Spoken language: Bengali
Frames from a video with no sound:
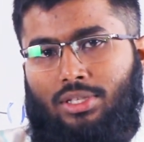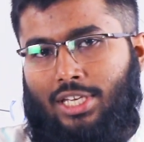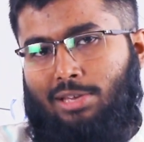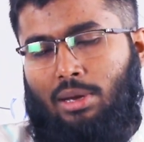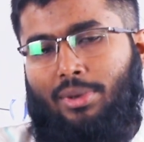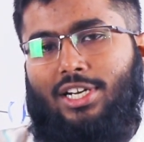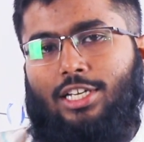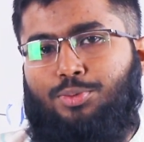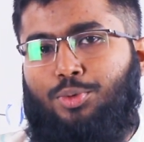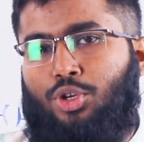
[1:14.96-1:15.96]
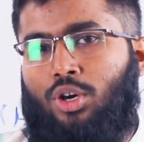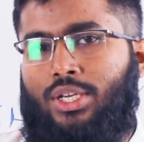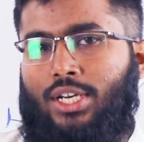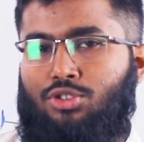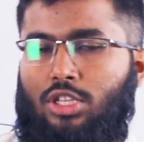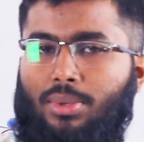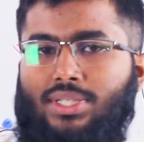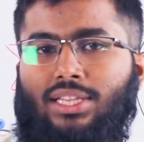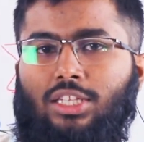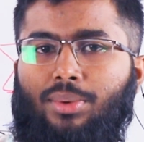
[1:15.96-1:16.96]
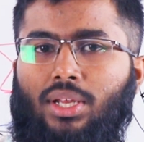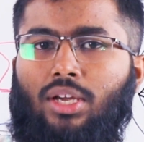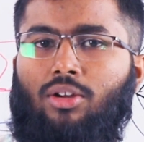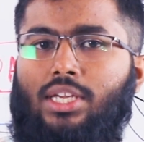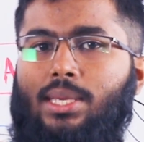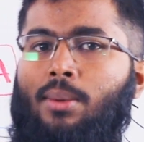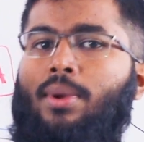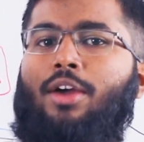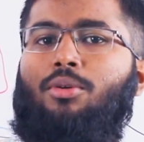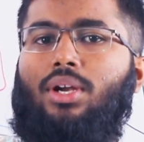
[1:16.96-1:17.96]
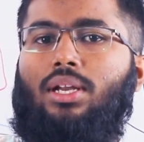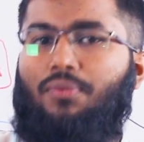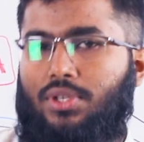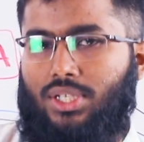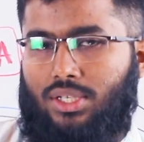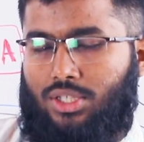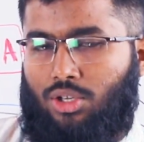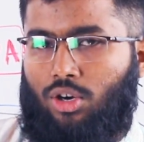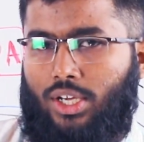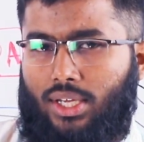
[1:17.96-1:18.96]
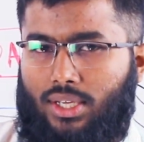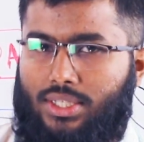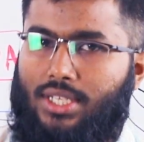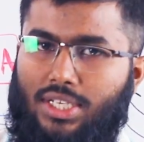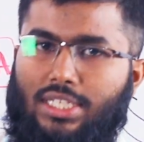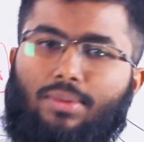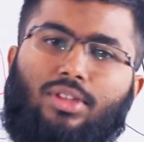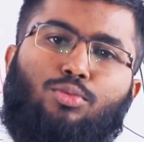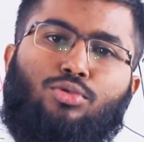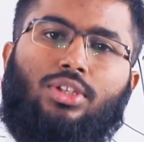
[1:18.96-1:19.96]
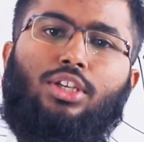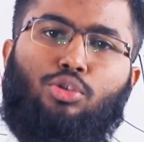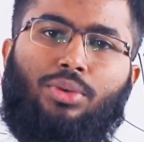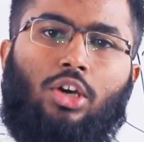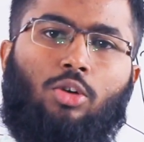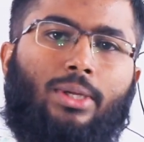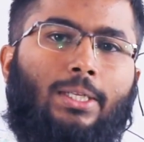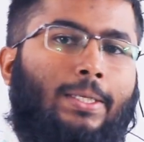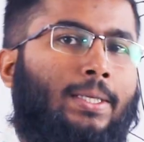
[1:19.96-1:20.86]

যেইভাবে ট্রান্সপোর্ট হয় এটা যদি আমরা জানতে পারি তাহলে কীভাবে আয়রনটা ডেফিসিয়েন্সি হয় সেই জিনিসটা আমাদের বুঝতে সুবিধা হবে